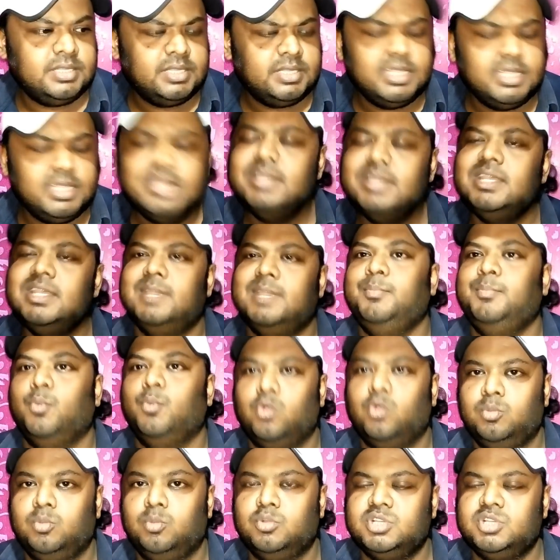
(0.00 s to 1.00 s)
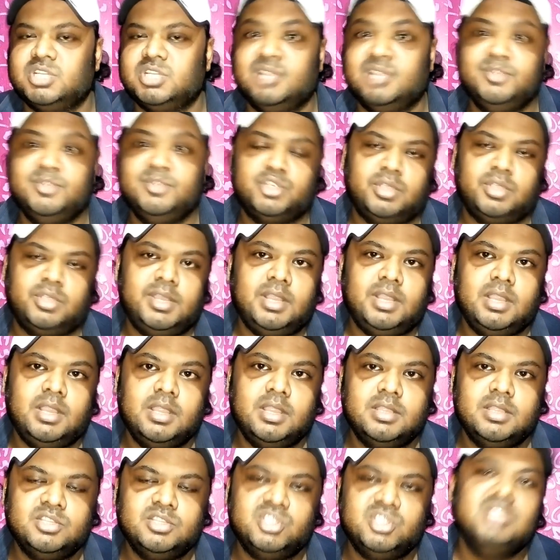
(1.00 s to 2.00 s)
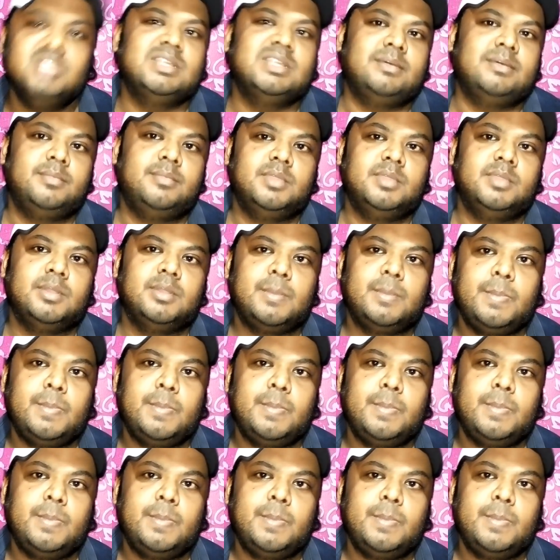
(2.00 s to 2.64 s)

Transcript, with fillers: কি নিয়ে পড়ব সে বিষয়ে চিন্তাভাবনা